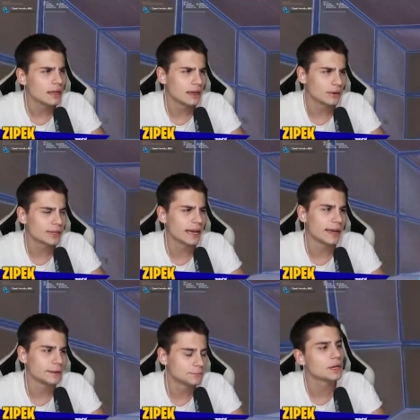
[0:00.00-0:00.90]
A,
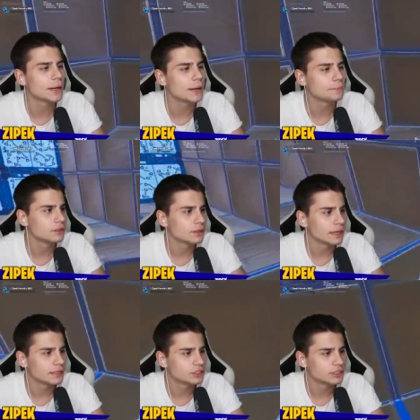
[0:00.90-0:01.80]
okej, okay. dobra.
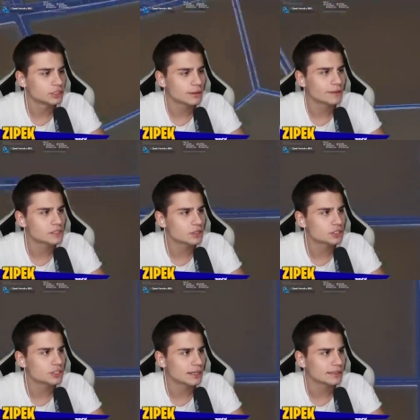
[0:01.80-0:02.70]
Okej, okay. czyli trzeba
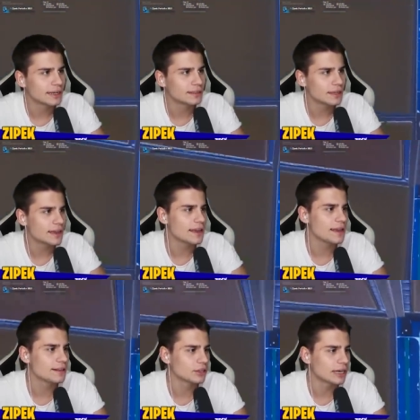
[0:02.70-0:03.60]
wskoczyć na ten
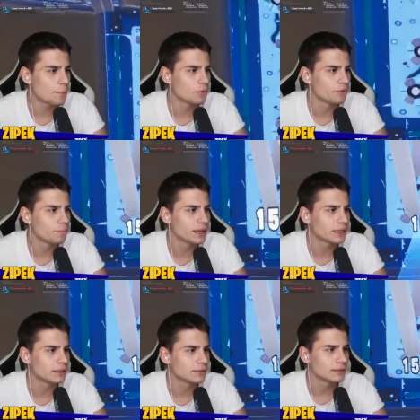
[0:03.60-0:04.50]
i do trapów.
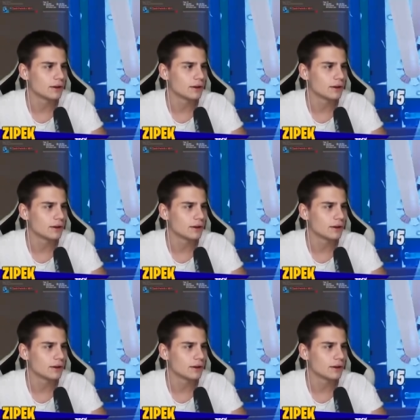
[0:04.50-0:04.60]
Pyk!